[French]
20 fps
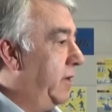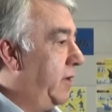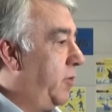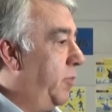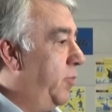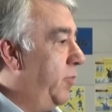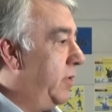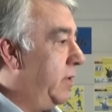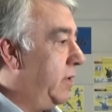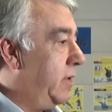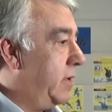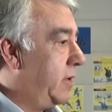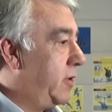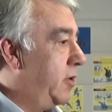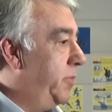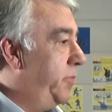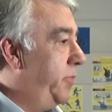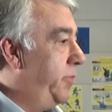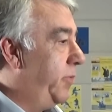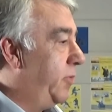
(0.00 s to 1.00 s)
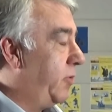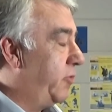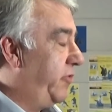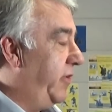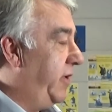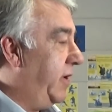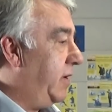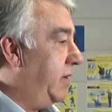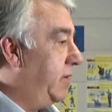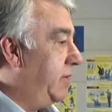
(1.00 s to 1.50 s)
comme un, club en
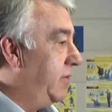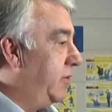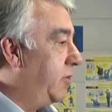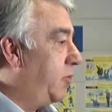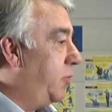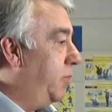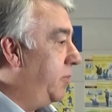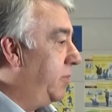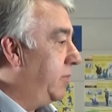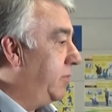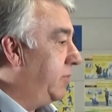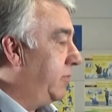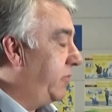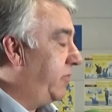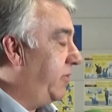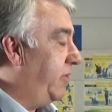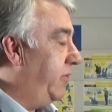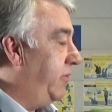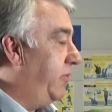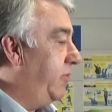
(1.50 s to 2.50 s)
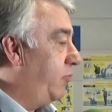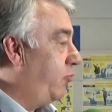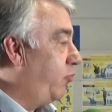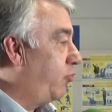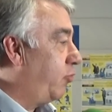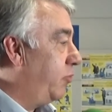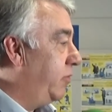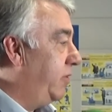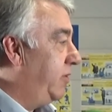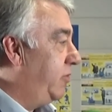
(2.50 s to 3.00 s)
général, c'est
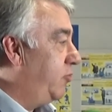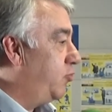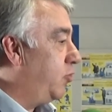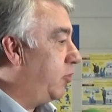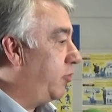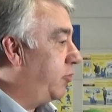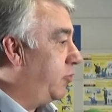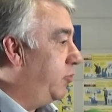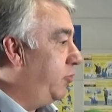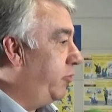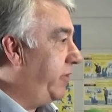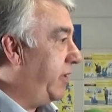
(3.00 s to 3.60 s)
ce qu'on dit toujours entre nous,